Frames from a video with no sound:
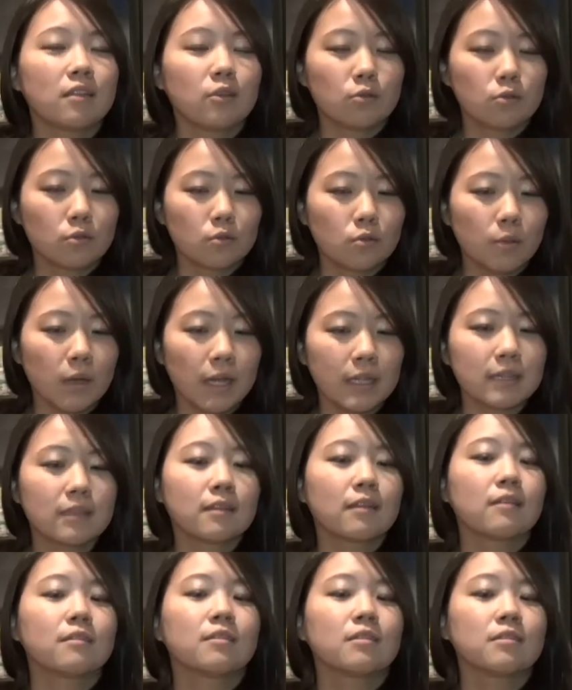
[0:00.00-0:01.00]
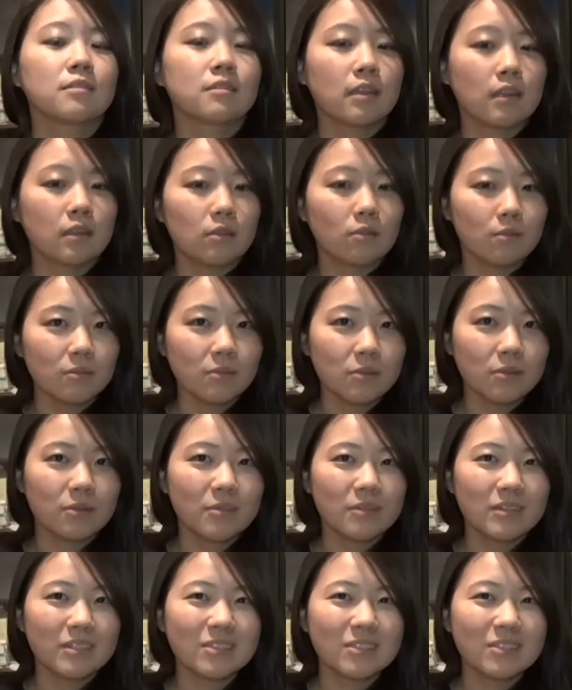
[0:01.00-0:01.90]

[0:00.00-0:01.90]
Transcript: ていうのもあったんですけれども、